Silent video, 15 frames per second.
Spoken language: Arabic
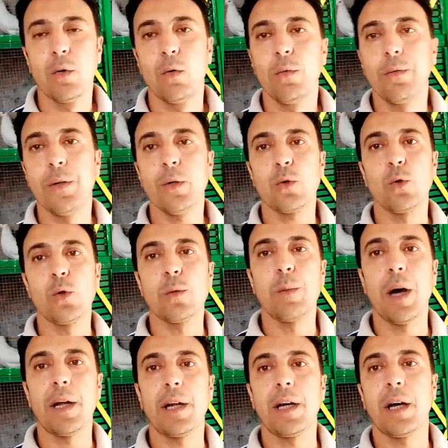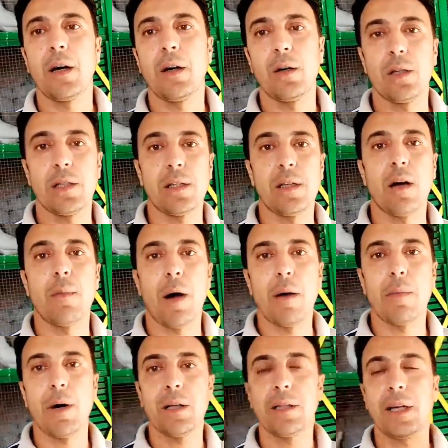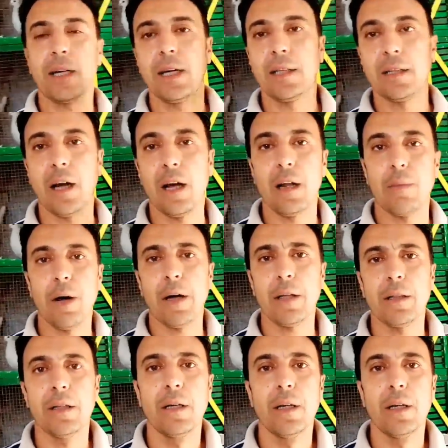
وفي قصوص بقى انا خلصتها مع بعض دخلتها على بعض